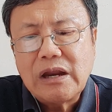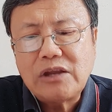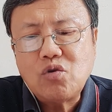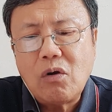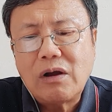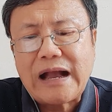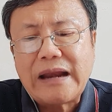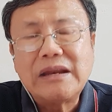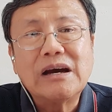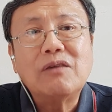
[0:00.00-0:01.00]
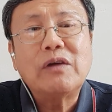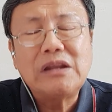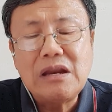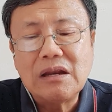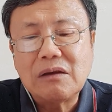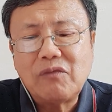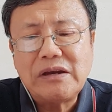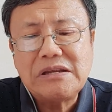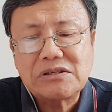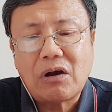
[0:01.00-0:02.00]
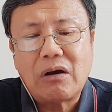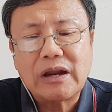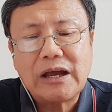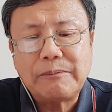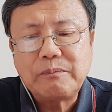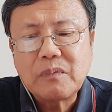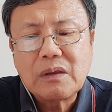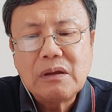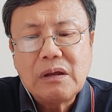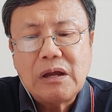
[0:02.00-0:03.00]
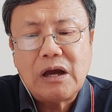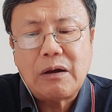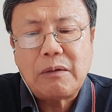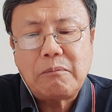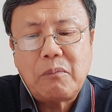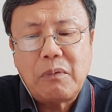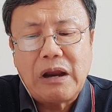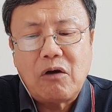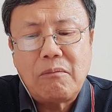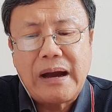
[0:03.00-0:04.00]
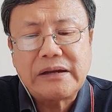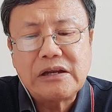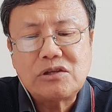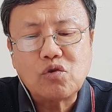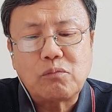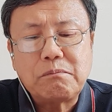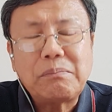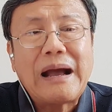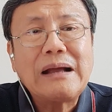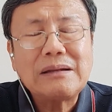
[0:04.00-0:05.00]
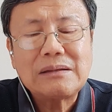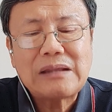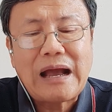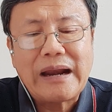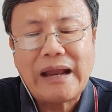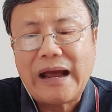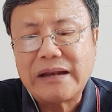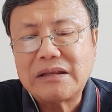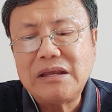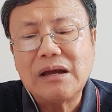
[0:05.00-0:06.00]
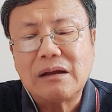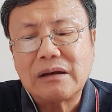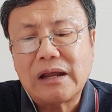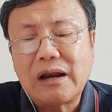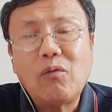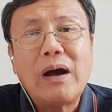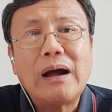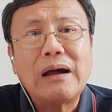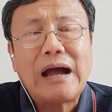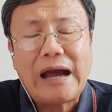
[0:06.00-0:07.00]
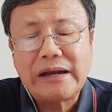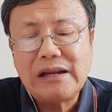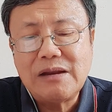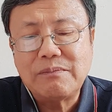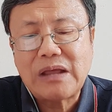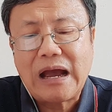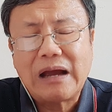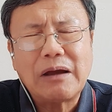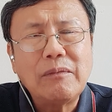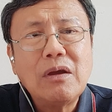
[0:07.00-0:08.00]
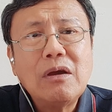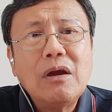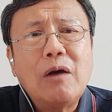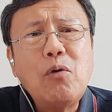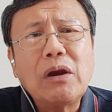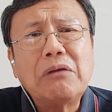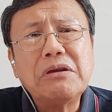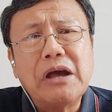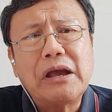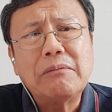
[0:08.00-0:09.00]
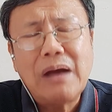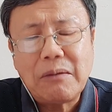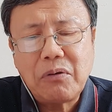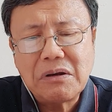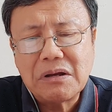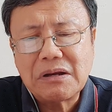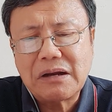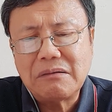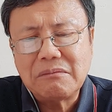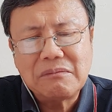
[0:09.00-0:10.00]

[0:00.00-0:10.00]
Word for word: ในช่วงของการเดินวันที่วันที่สองนะครับเรามาถึงจุดพักทานอาหารเที่ยงนะระหว่างอาหารที่ริมทางครับแล้วพวกเราเหนื่อยกันมากเพราะเดินกัน